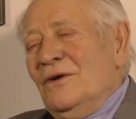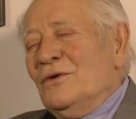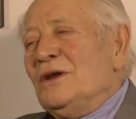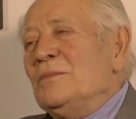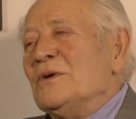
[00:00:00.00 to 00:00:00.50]

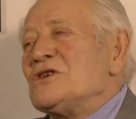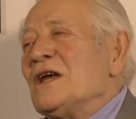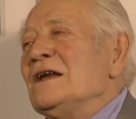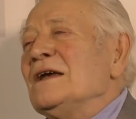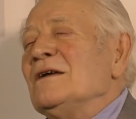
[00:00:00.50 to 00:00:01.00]
Und die
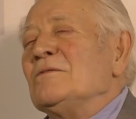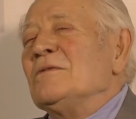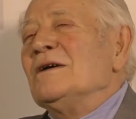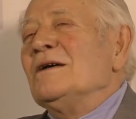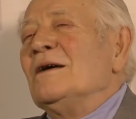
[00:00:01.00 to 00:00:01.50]

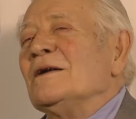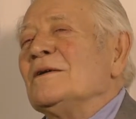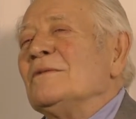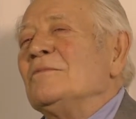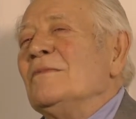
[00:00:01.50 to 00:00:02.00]
Bestätigung hat
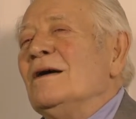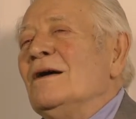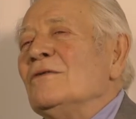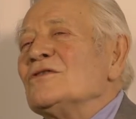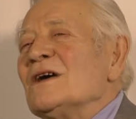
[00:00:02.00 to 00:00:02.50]
er
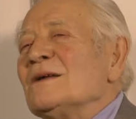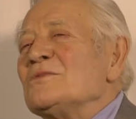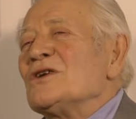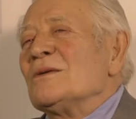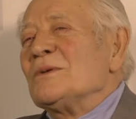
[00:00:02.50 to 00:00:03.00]
auf seinem
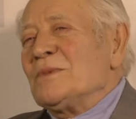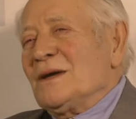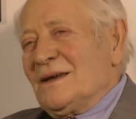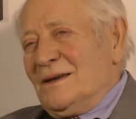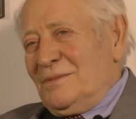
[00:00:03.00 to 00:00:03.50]

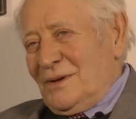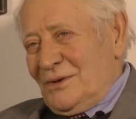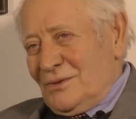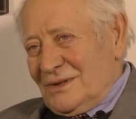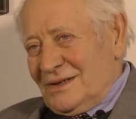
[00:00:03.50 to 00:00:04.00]
Sterbebett
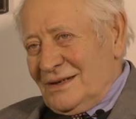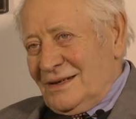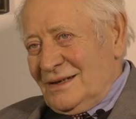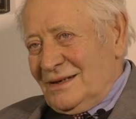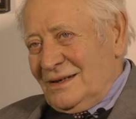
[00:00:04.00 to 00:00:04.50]
bekommen.
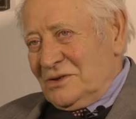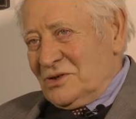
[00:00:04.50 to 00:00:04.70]
Er ist